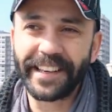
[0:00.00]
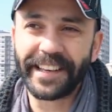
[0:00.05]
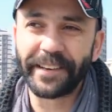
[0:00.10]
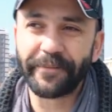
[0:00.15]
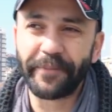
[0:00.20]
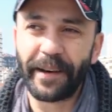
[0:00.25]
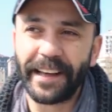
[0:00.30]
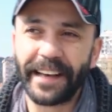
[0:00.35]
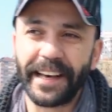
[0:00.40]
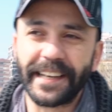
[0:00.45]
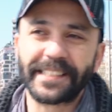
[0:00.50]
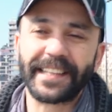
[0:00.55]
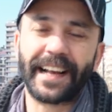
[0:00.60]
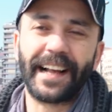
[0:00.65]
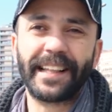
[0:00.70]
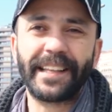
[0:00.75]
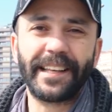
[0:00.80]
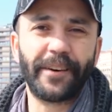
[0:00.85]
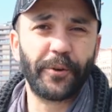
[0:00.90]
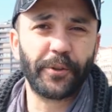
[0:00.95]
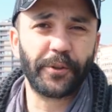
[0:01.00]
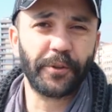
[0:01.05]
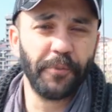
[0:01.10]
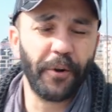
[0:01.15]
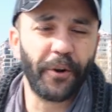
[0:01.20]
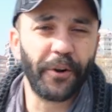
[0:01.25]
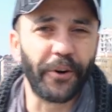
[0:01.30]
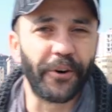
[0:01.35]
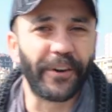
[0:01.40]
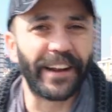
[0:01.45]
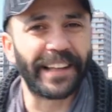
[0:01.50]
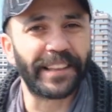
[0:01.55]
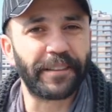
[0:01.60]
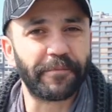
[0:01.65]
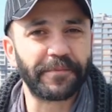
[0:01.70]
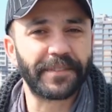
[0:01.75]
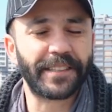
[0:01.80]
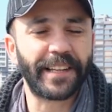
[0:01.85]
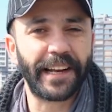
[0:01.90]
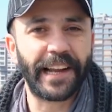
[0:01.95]
e, ben Ezel'de öldüğümü öyle
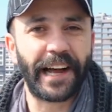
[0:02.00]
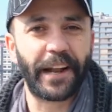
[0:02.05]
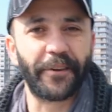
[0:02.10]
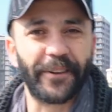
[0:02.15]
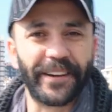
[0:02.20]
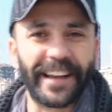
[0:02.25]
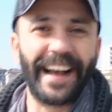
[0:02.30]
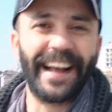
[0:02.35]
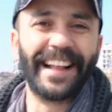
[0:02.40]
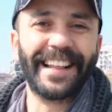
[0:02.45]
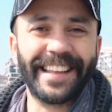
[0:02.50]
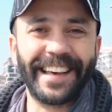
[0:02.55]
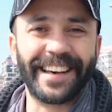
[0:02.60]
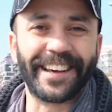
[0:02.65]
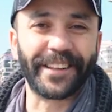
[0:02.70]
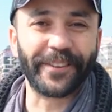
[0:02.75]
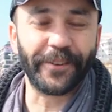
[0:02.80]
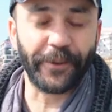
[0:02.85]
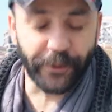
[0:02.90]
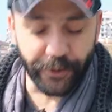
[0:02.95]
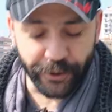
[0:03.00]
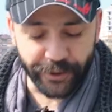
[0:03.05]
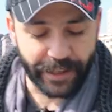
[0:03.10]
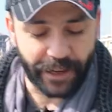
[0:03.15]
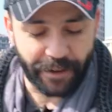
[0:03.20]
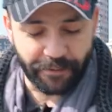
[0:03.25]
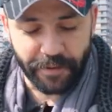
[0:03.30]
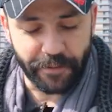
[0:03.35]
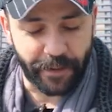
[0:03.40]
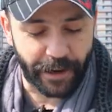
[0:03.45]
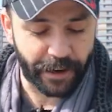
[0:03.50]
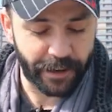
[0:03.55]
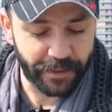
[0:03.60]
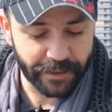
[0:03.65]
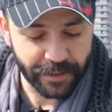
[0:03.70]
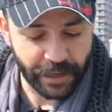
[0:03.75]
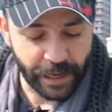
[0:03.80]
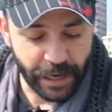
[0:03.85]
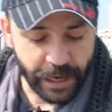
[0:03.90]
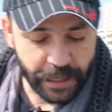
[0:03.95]
öğrendim. Ne Senaryo diyorsun? geldi. Evet okurken bir bak.
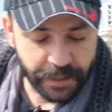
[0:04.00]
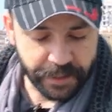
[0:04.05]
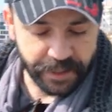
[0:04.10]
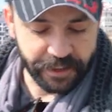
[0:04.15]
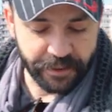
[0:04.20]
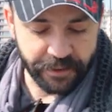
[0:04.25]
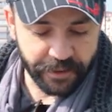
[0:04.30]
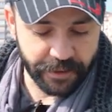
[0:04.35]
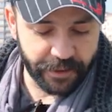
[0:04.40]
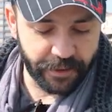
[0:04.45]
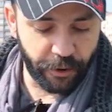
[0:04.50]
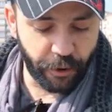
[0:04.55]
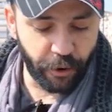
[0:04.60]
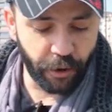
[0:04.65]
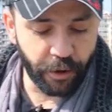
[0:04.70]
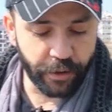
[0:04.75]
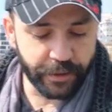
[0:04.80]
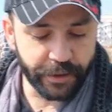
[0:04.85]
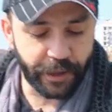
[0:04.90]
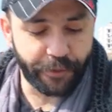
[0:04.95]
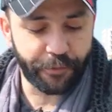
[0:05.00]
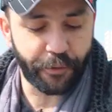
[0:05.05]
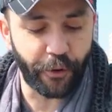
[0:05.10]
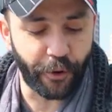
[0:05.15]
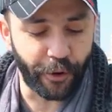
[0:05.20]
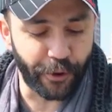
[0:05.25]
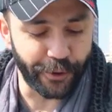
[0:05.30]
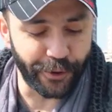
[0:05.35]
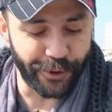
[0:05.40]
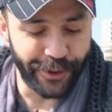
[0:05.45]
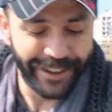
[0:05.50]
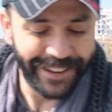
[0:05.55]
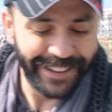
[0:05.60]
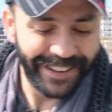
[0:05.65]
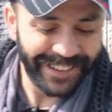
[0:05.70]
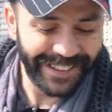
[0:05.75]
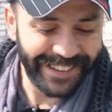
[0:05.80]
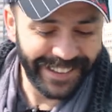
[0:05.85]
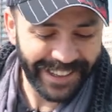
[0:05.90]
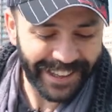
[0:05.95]
Aa te, ö, Tefo öldü
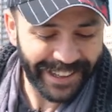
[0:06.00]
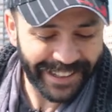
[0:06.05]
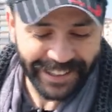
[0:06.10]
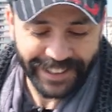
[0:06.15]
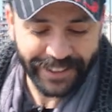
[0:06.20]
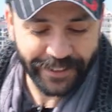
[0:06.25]
diye